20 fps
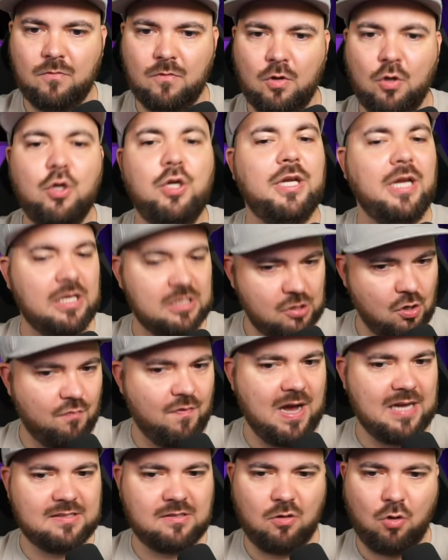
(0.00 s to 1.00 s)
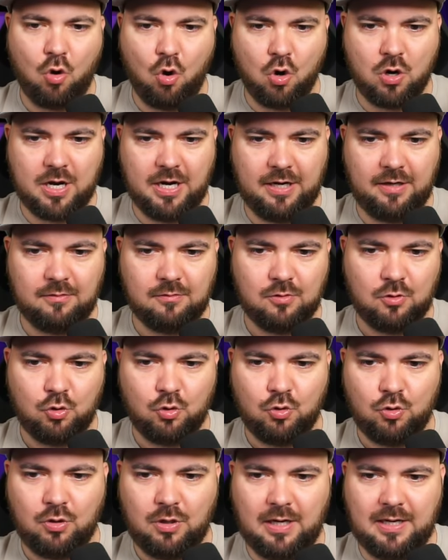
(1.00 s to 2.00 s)
Hier ist noch was. Okay.
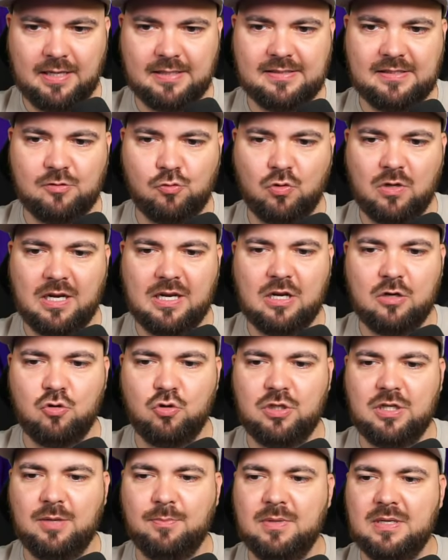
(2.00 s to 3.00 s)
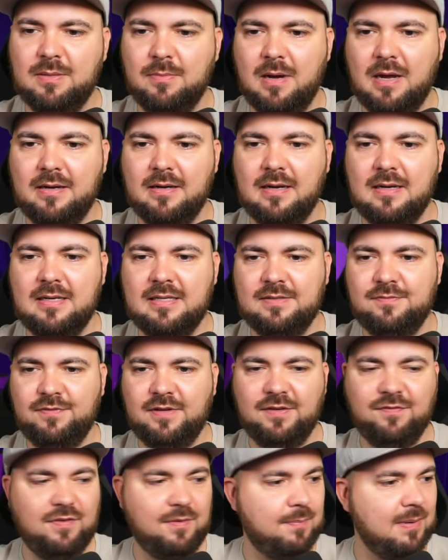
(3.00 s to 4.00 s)
Ja, das siehst du dann natürlich hier mit dem anderen Licht
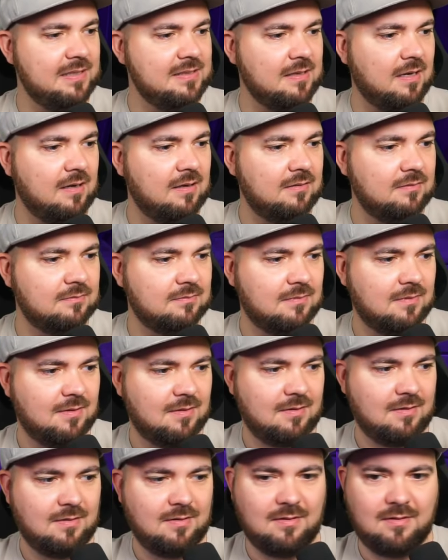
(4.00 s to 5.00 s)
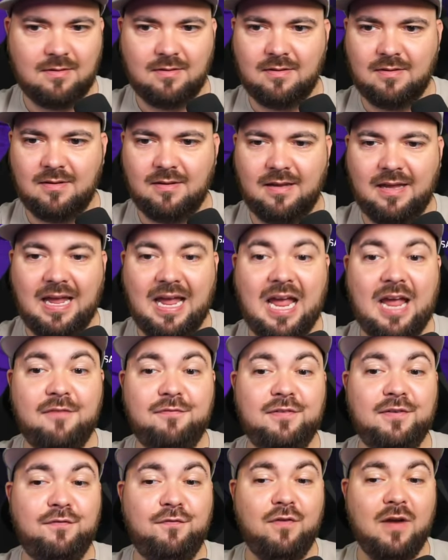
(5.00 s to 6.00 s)
viel, viel besser.
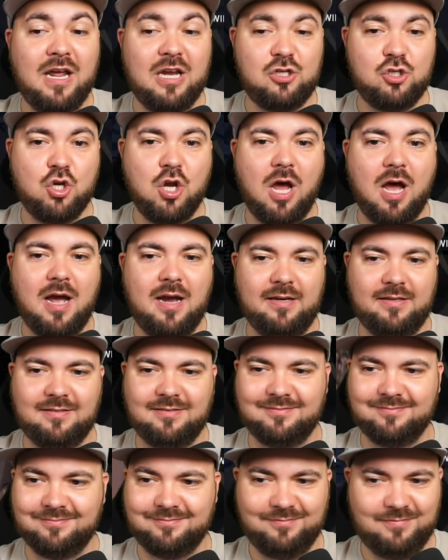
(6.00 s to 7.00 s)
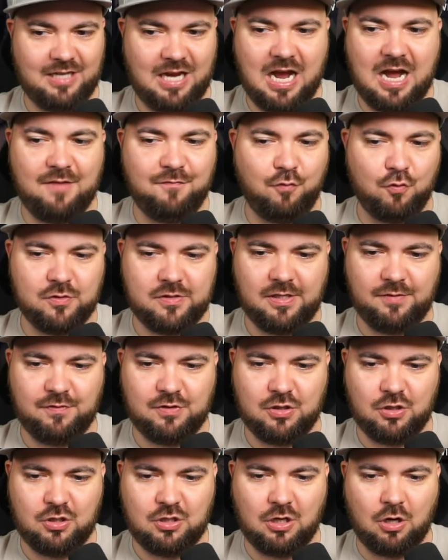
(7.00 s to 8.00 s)
Effi, Flashlight. Ja, Funzel, wir
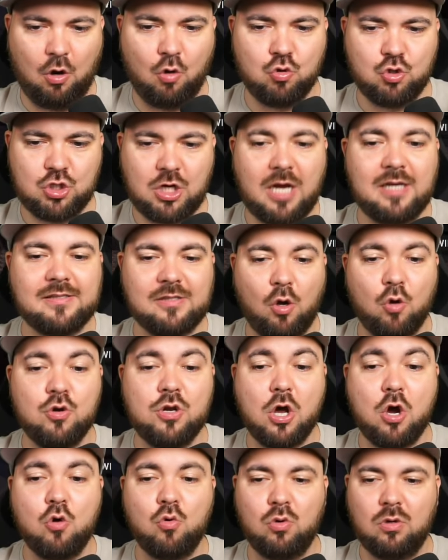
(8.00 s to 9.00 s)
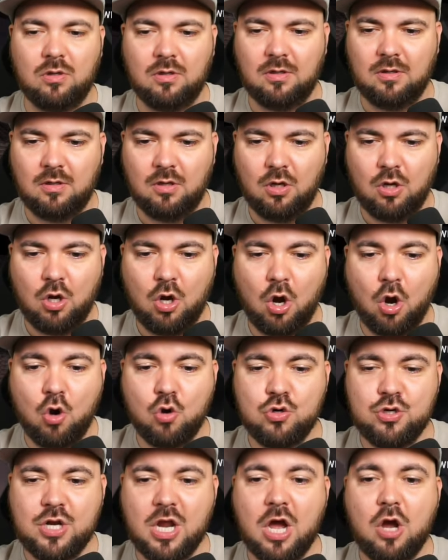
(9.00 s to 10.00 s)
sind hier... Oh, scheiße. Oh, no. Oh,
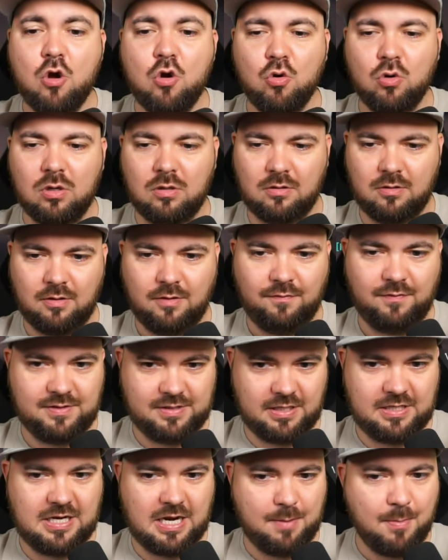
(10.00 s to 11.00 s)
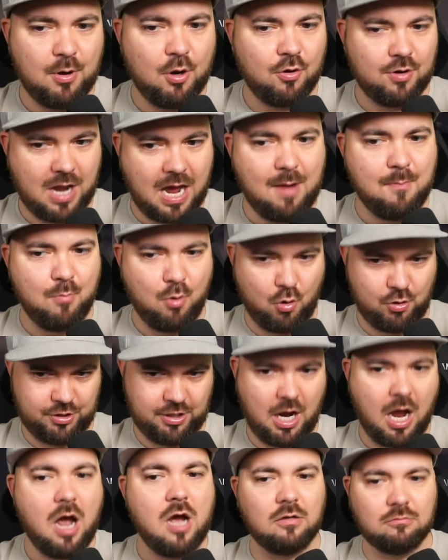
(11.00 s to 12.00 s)
no. Wir sind hier immer noch in Hamburg,
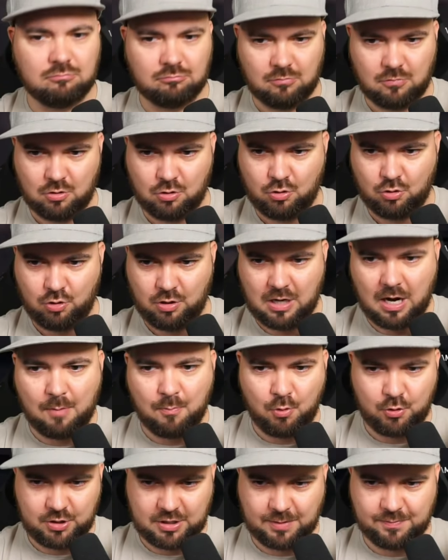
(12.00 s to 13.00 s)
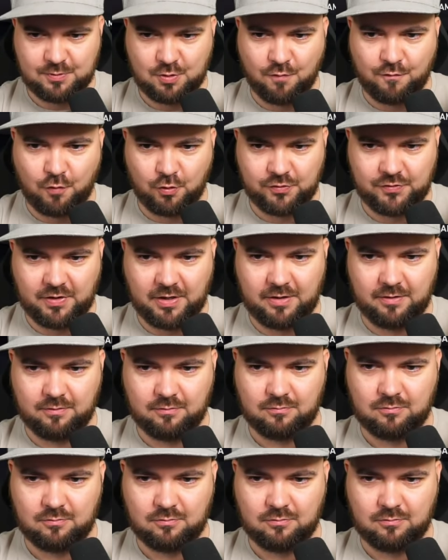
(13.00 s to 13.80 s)
ja? In Hamburg gibt es nur Funzeln.